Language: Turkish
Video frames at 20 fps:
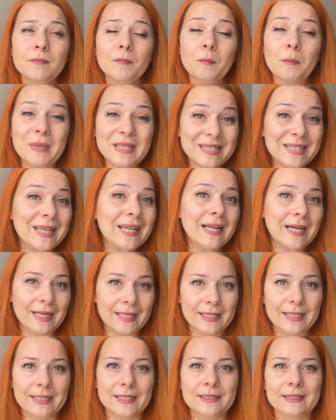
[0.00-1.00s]
mesela
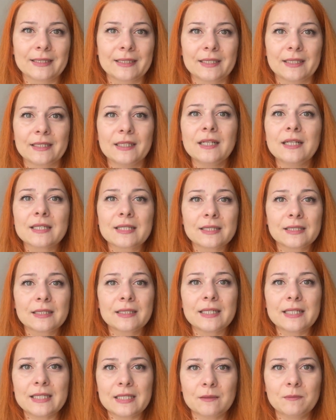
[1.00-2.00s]
İngiltere'de aslında
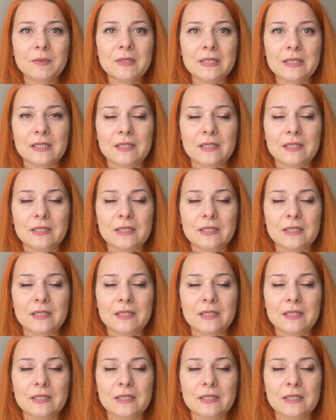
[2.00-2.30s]
resimli